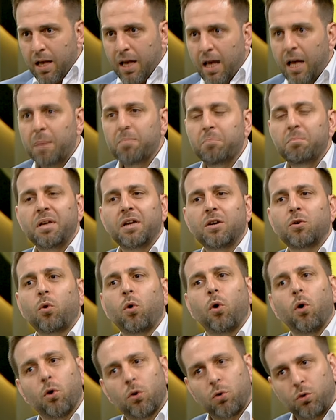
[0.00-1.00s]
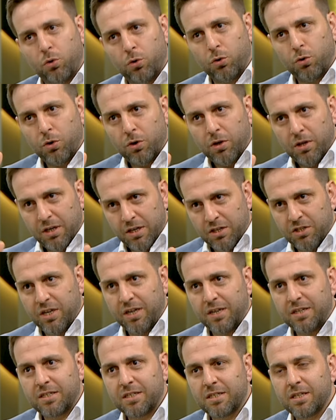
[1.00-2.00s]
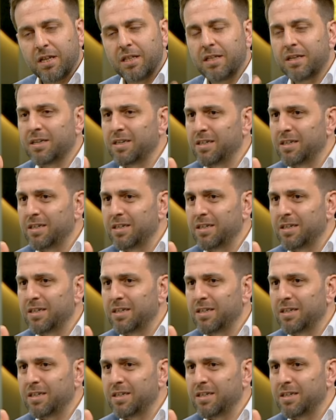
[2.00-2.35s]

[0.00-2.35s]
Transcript: hem bir korku hı hı. içerisindedir.